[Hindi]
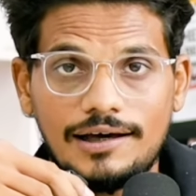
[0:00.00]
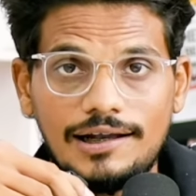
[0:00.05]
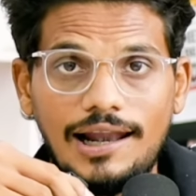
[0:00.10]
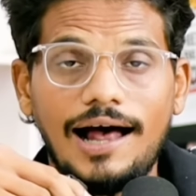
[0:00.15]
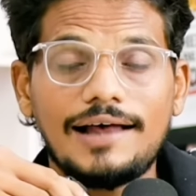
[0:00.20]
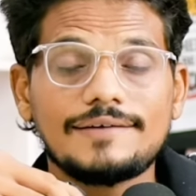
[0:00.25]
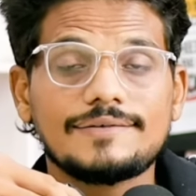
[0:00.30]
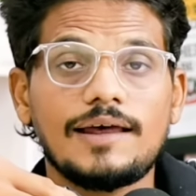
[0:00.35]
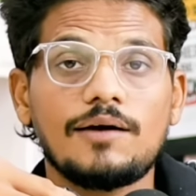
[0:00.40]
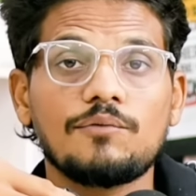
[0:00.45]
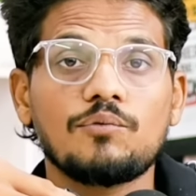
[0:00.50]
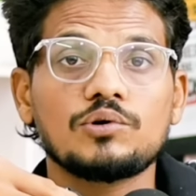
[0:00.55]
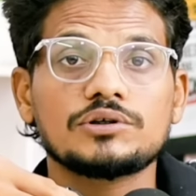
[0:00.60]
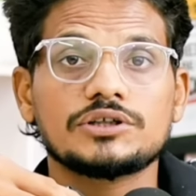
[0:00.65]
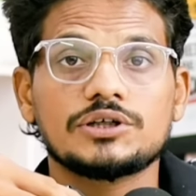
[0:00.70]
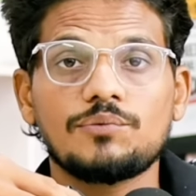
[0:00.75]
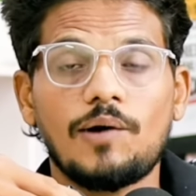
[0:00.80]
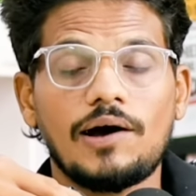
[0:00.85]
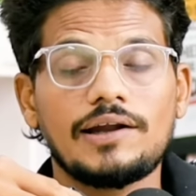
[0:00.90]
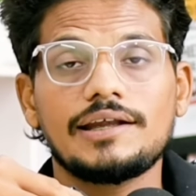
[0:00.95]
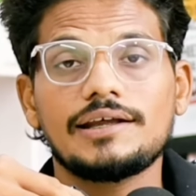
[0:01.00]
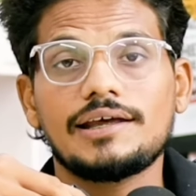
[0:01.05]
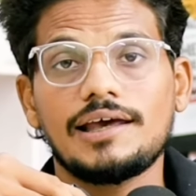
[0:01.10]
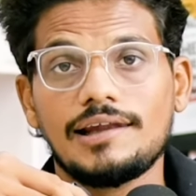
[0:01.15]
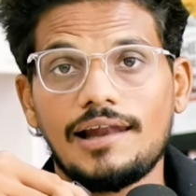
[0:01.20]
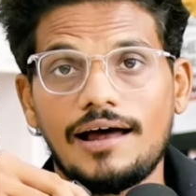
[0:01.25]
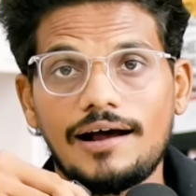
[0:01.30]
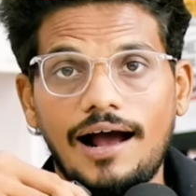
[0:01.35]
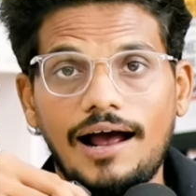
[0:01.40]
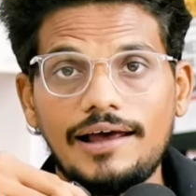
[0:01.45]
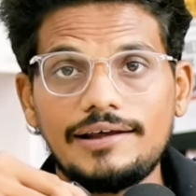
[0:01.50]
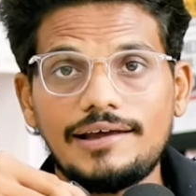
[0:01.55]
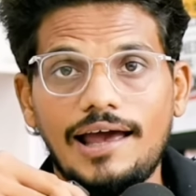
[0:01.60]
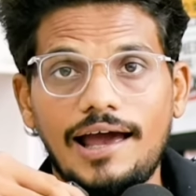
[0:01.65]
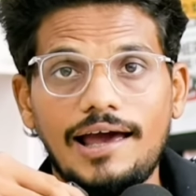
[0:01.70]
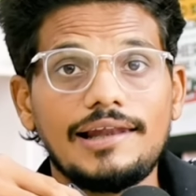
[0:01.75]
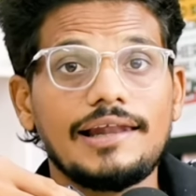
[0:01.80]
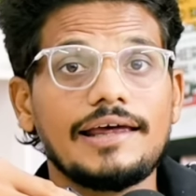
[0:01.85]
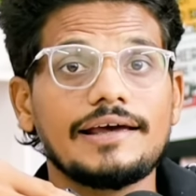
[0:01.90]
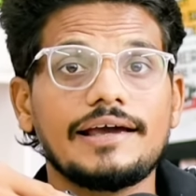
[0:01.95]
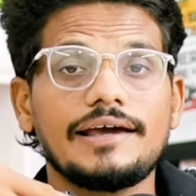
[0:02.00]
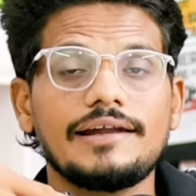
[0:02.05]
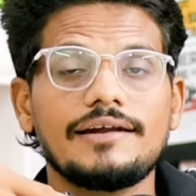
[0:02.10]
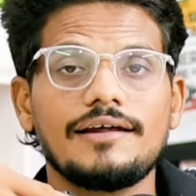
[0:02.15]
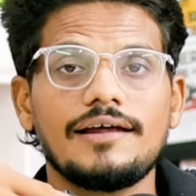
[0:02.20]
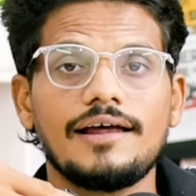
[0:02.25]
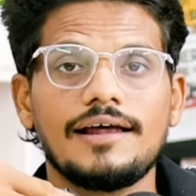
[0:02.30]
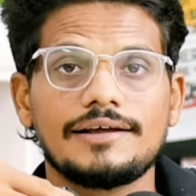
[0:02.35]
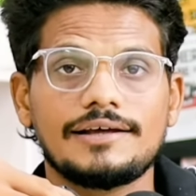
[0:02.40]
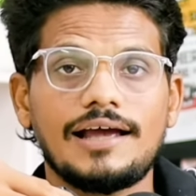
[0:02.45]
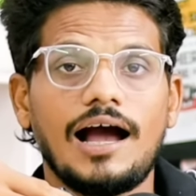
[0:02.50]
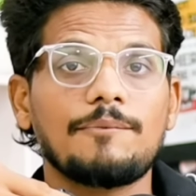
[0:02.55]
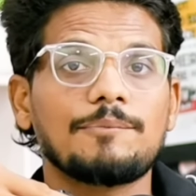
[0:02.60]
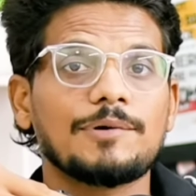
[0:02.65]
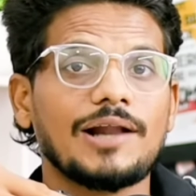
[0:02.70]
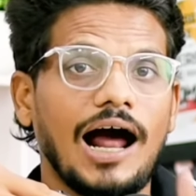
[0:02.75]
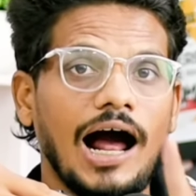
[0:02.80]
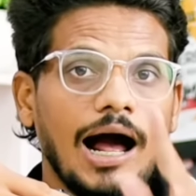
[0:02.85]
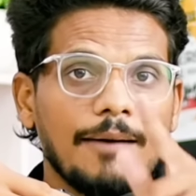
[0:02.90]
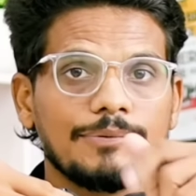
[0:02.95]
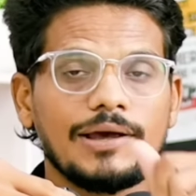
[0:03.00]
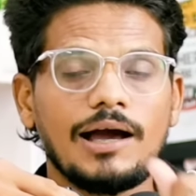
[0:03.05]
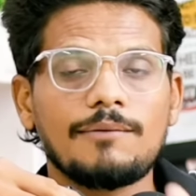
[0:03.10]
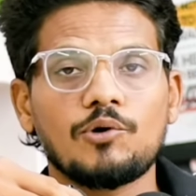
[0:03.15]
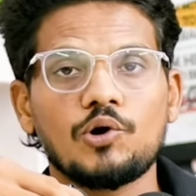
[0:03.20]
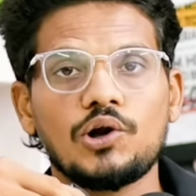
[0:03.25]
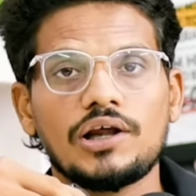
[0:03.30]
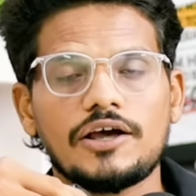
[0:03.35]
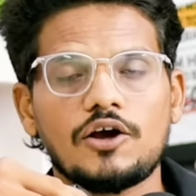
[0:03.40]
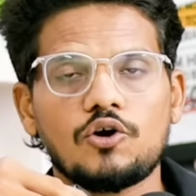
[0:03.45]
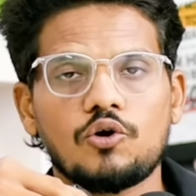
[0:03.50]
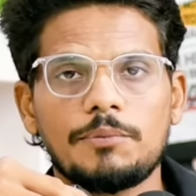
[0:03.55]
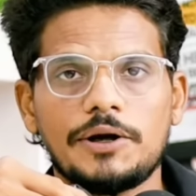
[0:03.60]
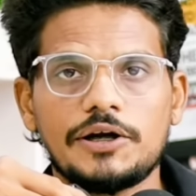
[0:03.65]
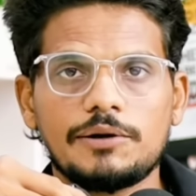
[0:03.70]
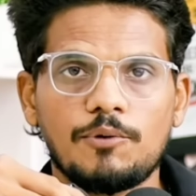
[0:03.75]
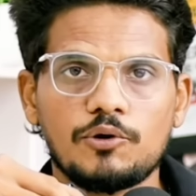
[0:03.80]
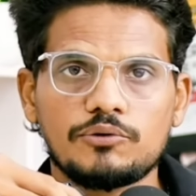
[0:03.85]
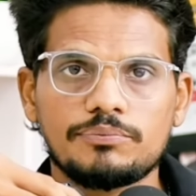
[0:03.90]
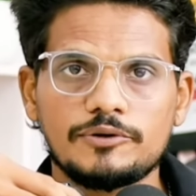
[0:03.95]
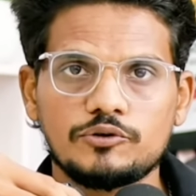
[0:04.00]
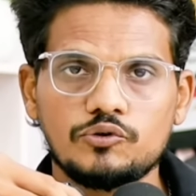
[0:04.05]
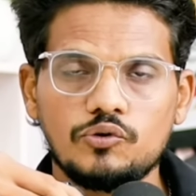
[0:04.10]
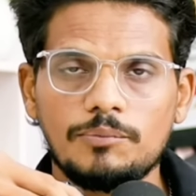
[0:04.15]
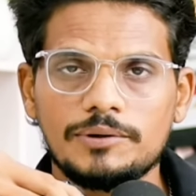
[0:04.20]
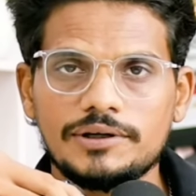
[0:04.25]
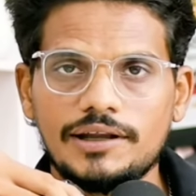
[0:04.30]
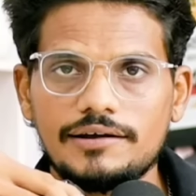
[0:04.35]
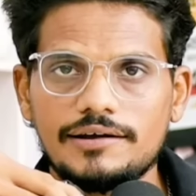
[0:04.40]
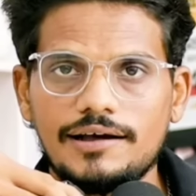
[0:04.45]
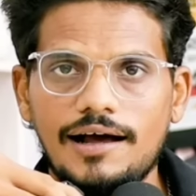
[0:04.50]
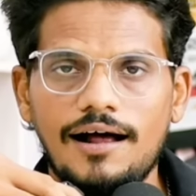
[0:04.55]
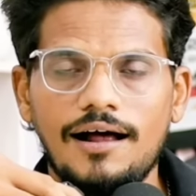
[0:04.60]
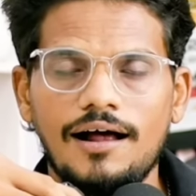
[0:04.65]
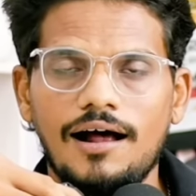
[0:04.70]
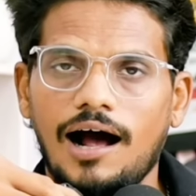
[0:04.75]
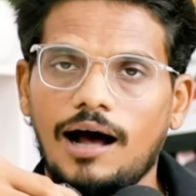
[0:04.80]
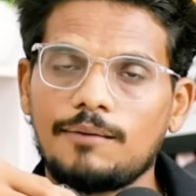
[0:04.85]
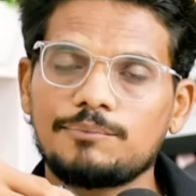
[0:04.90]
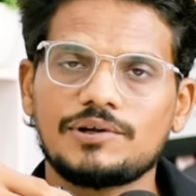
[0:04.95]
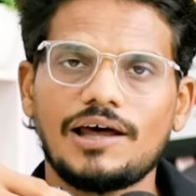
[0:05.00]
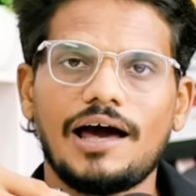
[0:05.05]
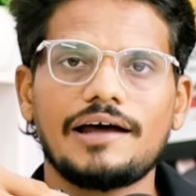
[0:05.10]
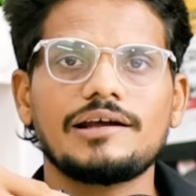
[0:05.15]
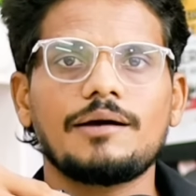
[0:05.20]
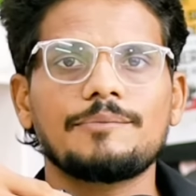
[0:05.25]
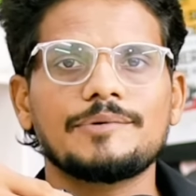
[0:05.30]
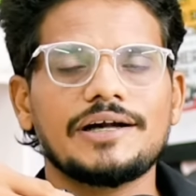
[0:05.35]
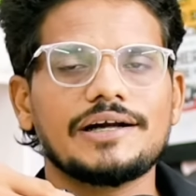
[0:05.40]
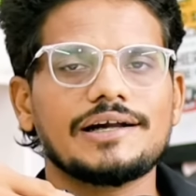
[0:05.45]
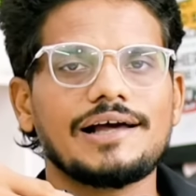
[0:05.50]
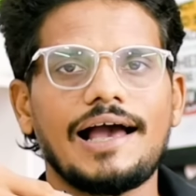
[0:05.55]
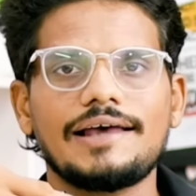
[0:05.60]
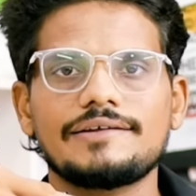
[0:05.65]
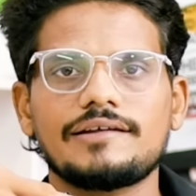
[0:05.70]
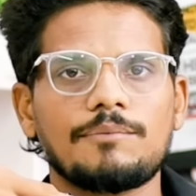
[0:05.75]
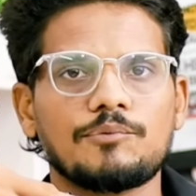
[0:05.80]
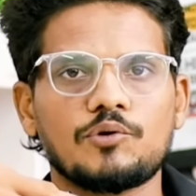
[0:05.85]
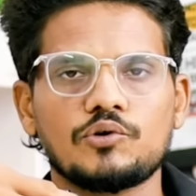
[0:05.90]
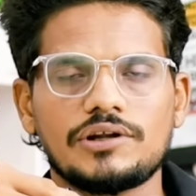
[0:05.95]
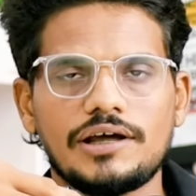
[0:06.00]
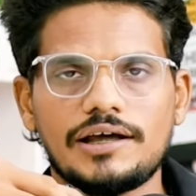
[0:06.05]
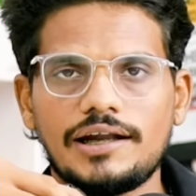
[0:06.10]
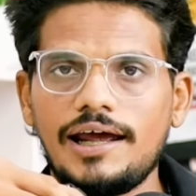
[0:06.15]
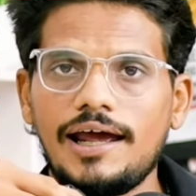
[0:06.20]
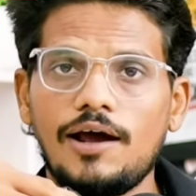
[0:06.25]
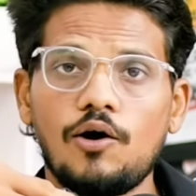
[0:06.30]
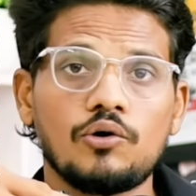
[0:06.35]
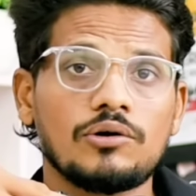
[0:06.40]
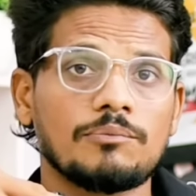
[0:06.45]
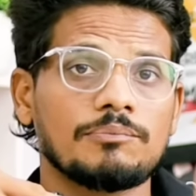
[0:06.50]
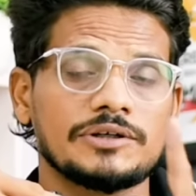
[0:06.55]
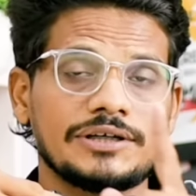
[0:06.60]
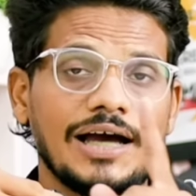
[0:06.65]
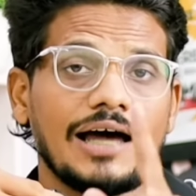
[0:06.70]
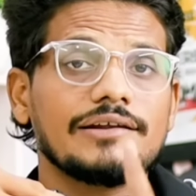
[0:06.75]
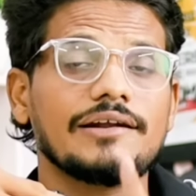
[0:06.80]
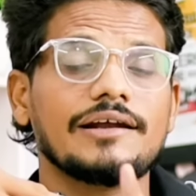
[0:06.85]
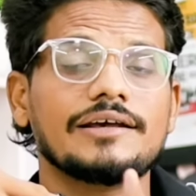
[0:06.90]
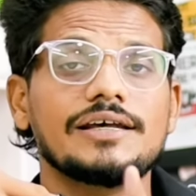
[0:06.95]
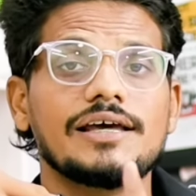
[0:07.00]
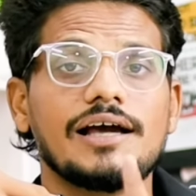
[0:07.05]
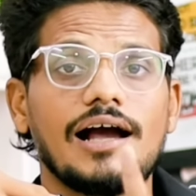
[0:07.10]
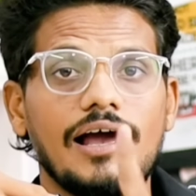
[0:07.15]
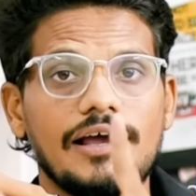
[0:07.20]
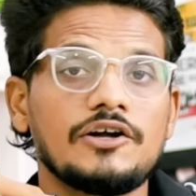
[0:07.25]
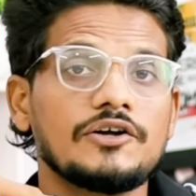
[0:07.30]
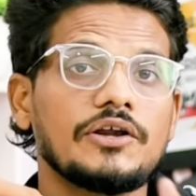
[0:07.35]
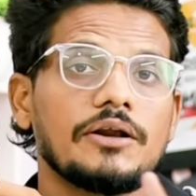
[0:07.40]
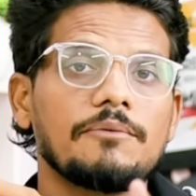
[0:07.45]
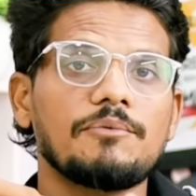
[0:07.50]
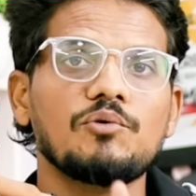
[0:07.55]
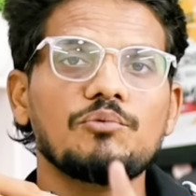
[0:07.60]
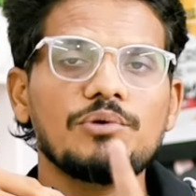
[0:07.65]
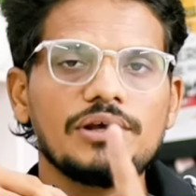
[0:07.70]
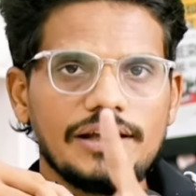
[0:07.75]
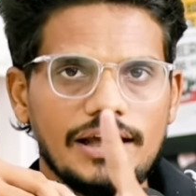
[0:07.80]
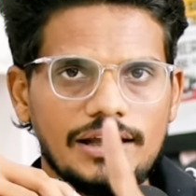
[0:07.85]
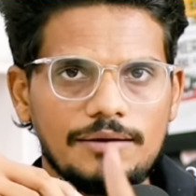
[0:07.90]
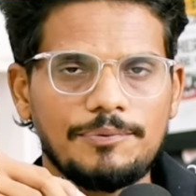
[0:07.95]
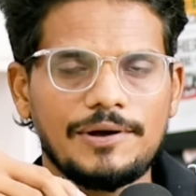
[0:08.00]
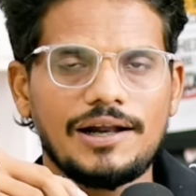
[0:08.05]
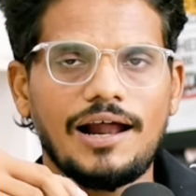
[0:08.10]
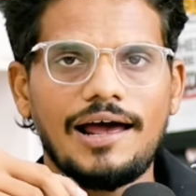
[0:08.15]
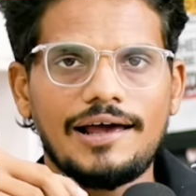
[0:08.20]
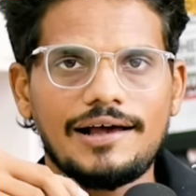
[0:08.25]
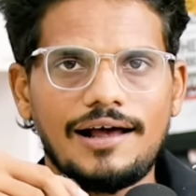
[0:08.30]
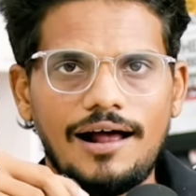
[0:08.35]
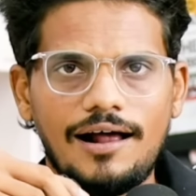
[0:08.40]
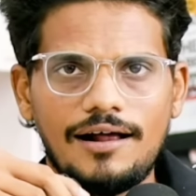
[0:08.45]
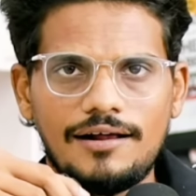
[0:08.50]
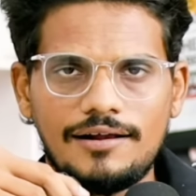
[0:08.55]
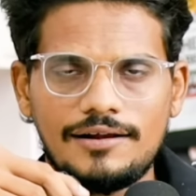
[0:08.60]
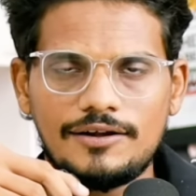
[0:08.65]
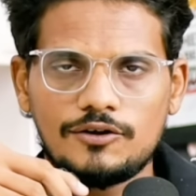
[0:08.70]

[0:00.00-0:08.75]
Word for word: क्लास है वो शिवानी की लगाई है लेकिन यहाँ पर आप क्या बोलेंगे कमेंट बॉक्स में जरूर बताइएगा हम सारी अपडेट गाइज आपको दे रहे हैं और याद रखिएगा इंटरव्यू भी यहीं पर आएगा